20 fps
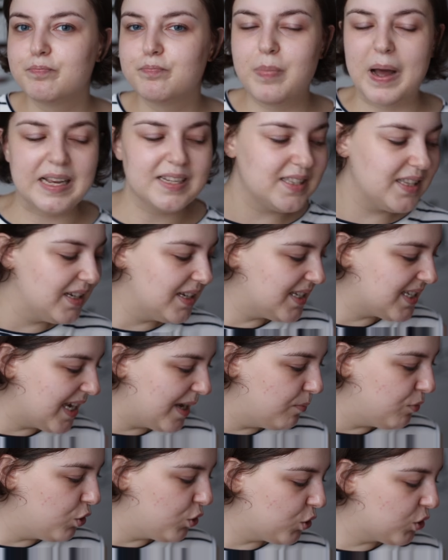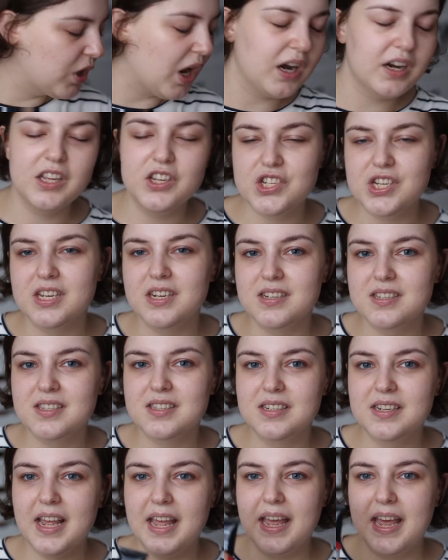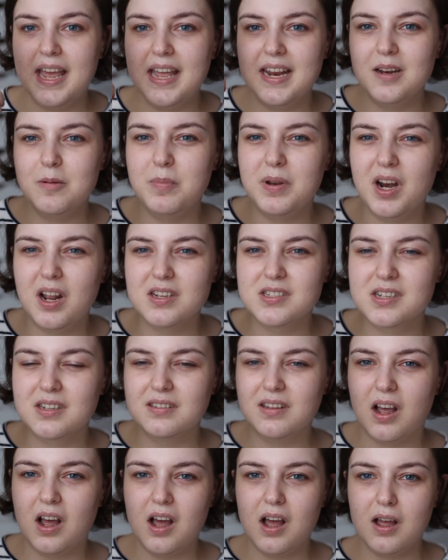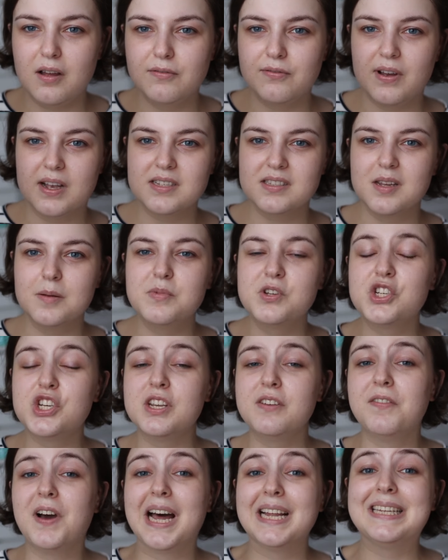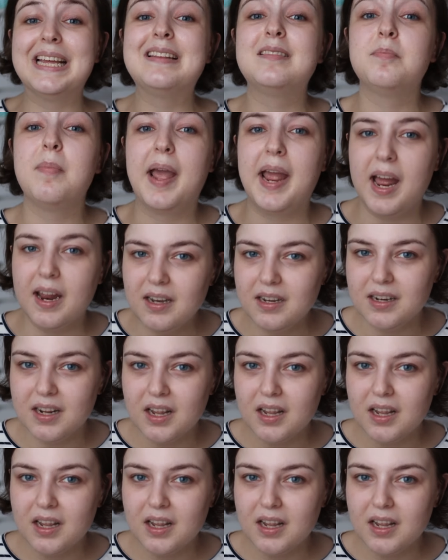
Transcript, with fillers: Bahsedeceğim ürünler içerisinde en birazcık daha fazla bir şey vaat etmeyen,